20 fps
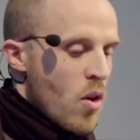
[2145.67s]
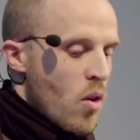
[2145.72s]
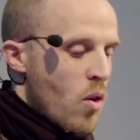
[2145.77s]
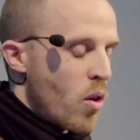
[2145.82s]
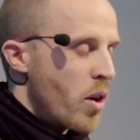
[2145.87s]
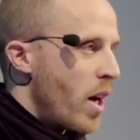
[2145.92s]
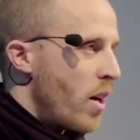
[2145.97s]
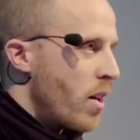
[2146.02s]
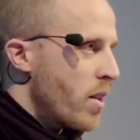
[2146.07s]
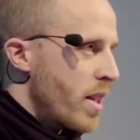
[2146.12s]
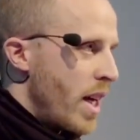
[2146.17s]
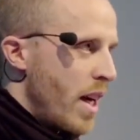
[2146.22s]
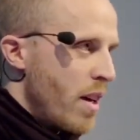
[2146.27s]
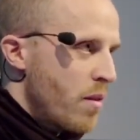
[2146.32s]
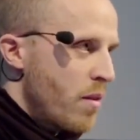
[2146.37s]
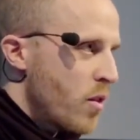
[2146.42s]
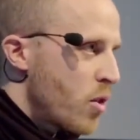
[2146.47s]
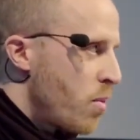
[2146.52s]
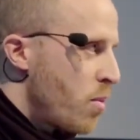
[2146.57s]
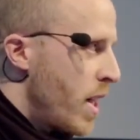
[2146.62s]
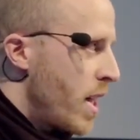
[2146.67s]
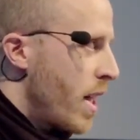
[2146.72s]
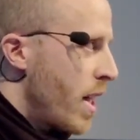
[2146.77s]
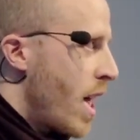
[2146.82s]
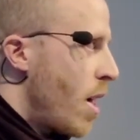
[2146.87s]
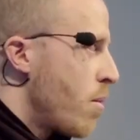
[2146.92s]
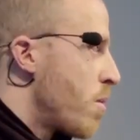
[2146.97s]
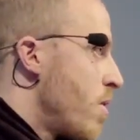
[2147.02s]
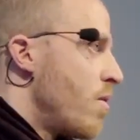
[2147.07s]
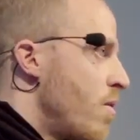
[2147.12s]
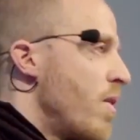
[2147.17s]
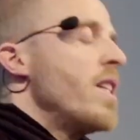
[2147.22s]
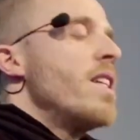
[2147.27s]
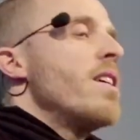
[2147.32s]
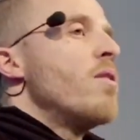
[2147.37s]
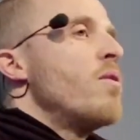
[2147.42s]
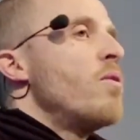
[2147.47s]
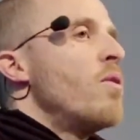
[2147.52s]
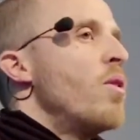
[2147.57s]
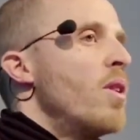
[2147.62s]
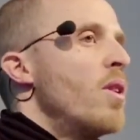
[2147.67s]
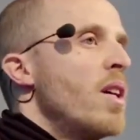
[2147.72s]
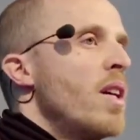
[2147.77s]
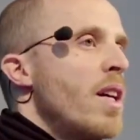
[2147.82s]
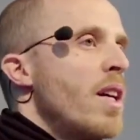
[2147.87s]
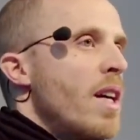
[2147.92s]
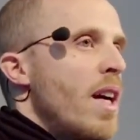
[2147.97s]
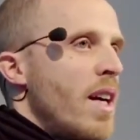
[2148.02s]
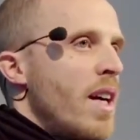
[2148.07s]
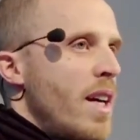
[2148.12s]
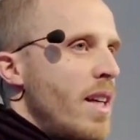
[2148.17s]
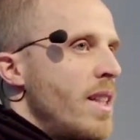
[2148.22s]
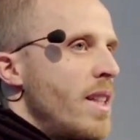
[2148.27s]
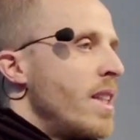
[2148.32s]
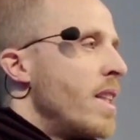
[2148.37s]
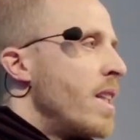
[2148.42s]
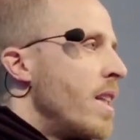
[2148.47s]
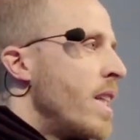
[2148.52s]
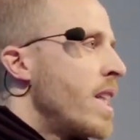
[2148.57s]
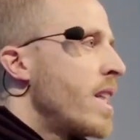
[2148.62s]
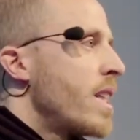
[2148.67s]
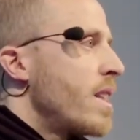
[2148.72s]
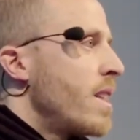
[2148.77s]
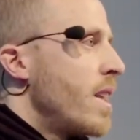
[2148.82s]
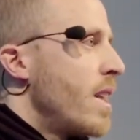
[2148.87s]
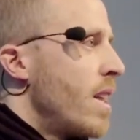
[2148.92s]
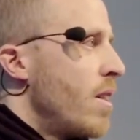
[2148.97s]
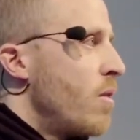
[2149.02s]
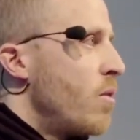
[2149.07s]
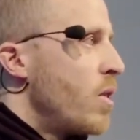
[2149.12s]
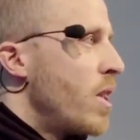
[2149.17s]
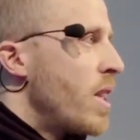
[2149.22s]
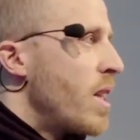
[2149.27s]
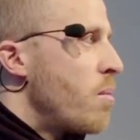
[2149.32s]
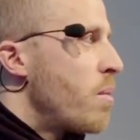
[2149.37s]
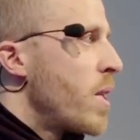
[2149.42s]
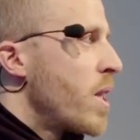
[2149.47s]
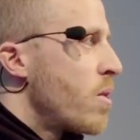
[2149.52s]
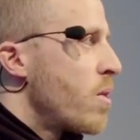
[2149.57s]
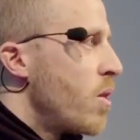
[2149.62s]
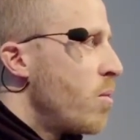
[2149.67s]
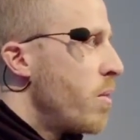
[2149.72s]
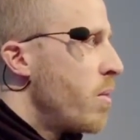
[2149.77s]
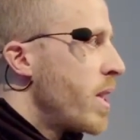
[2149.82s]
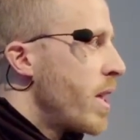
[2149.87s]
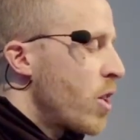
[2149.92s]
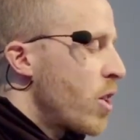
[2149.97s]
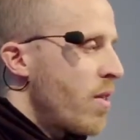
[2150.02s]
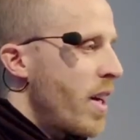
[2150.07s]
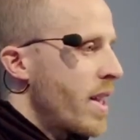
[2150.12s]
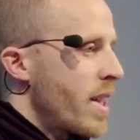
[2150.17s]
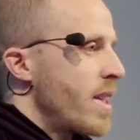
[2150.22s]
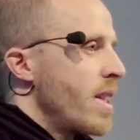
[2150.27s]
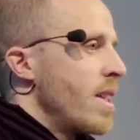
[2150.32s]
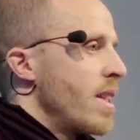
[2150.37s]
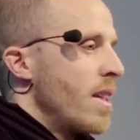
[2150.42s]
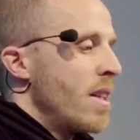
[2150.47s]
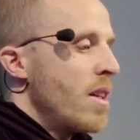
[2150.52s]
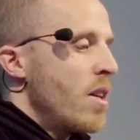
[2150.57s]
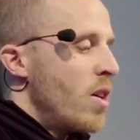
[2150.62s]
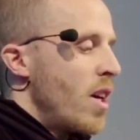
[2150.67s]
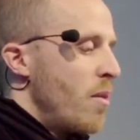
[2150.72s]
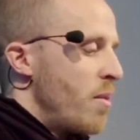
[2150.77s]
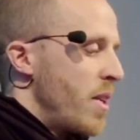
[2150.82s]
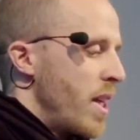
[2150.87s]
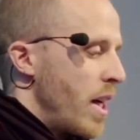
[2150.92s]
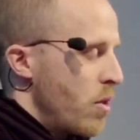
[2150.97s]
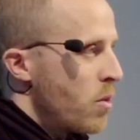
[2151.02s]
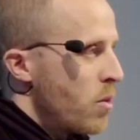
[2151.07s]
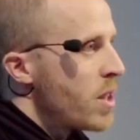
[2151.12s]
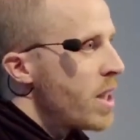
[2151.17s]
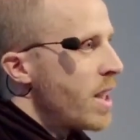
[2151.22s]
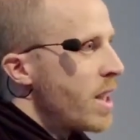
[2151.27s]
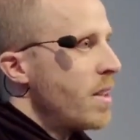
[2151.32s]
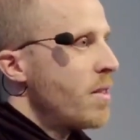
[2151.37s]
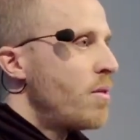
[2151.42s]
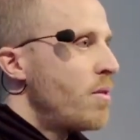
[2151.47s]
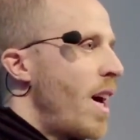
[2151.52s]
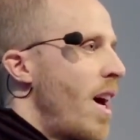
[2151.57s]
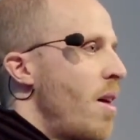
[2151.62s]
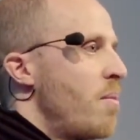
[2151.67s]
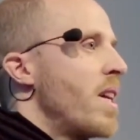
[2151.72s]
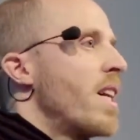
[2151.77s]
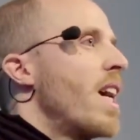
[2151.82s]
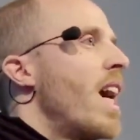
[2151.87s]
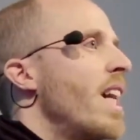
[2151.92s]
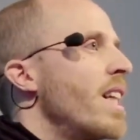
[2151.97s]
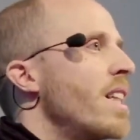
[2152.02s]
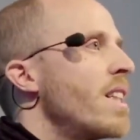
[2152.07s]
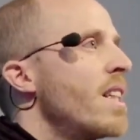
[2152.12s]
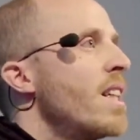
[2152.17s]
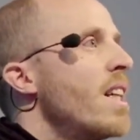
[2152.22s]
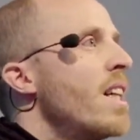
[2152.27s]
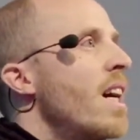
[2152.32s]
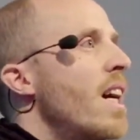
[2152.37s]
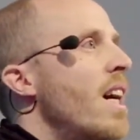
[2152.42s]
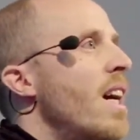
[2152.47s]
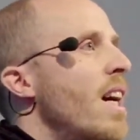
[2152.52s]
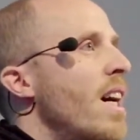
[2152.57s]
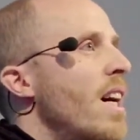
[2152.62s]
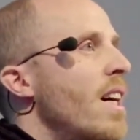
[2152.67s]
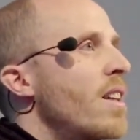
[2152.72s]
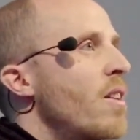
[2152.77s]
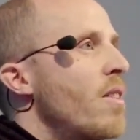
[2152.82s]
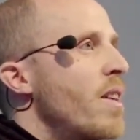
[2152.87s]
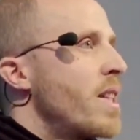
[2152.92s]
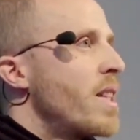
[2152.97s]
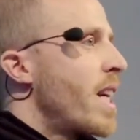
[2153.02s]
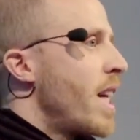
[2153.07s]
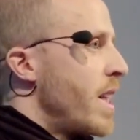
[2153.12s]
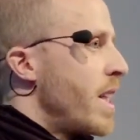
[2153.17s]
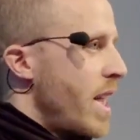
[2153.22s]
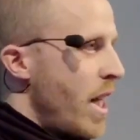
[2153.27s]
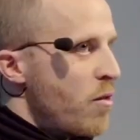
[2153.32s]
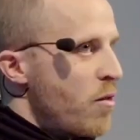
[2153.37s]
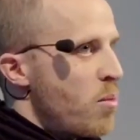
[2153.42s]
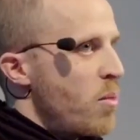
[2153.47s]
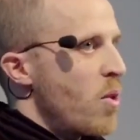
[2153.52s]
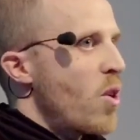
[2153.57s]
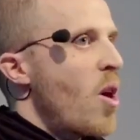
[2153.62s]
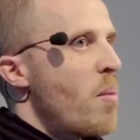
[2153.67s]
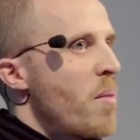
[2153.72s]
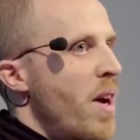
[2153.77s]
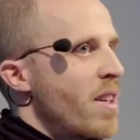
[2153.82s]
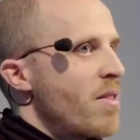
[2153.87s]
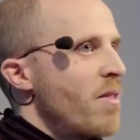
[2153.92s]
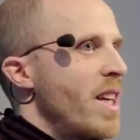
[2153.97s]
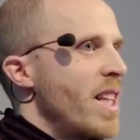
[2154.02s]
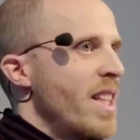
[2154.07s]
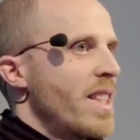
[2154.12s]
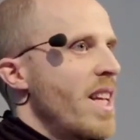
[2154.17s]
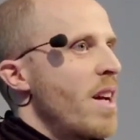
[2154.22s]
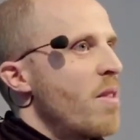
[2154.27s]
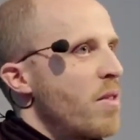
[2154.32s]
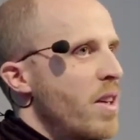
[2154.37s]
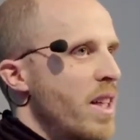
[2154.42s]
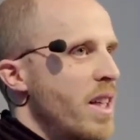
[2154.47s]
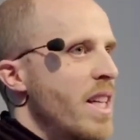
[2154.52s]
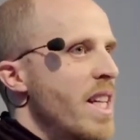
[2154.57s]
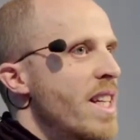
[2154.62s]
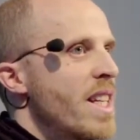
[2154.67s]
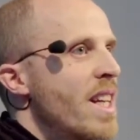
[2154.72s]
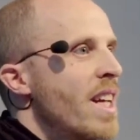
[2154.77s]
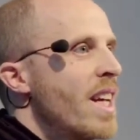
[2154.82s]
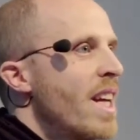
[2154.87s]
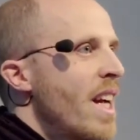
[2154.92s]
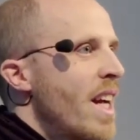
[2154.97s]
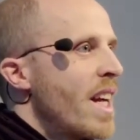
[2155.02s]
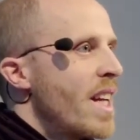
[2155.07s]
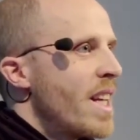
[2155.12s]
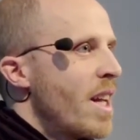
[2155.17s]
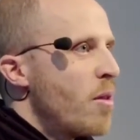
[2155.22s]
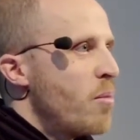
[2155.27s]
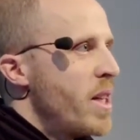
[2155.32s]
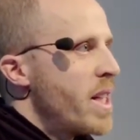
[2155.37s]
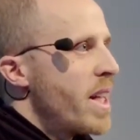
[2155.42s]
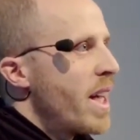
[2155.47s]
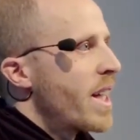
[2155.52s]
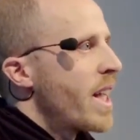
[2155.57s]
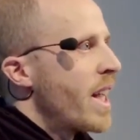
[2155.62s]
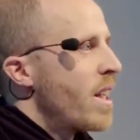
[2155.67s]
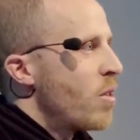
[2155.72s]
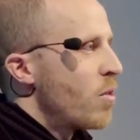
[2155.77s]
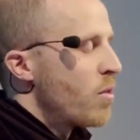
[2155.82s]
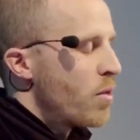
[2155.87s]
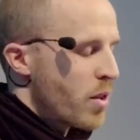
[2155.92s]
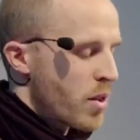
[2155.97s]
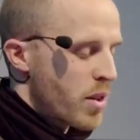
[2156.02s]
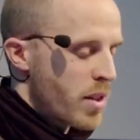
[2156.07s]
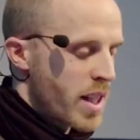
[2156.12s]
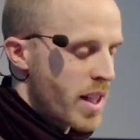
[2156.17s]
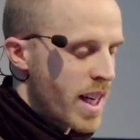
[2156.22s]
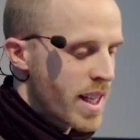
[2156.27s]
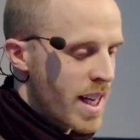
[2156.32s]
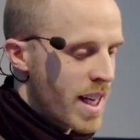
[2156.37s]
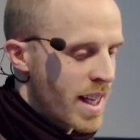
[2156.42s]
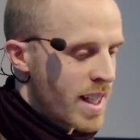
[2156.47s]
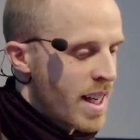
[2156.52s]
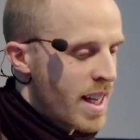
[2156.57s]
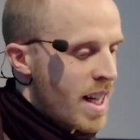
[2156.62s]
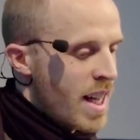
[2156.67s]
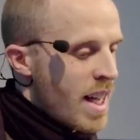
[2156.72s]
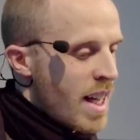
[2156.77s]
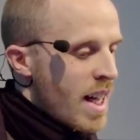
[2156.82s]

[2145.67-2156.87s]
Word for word: Oder auch Seifenspender gab es ein Video, wo, äh, nicht, äh, wo die Person mit einer schwarzen oder mit einer dunkelfarbigen Hand äh, quasi keine Seife bekommen hat, weil das einfach nicht in der Bilderkennung funktioniert hat.